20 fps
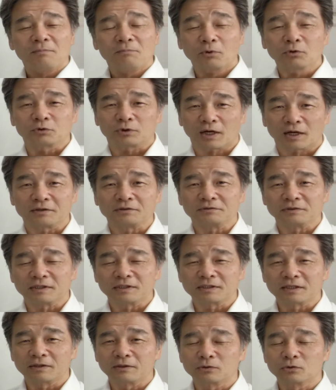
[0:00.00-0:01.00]
もっとあるんで
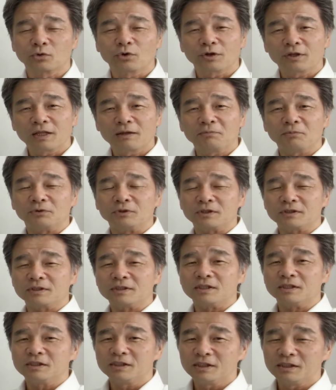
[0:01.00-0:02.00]
すけど、それでもです
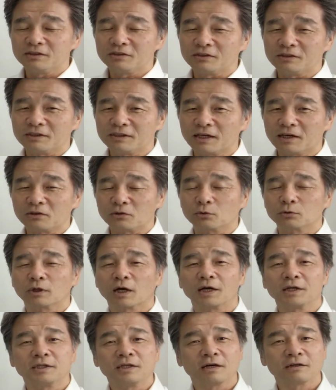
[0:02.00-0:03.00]
ねシーズンになると
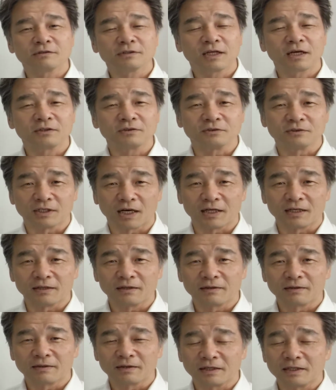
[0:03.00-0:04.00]
足りなくなるぐらい
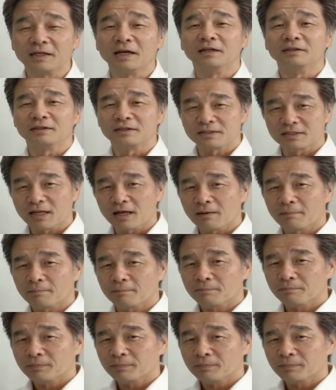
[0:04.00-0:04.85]
なんですね。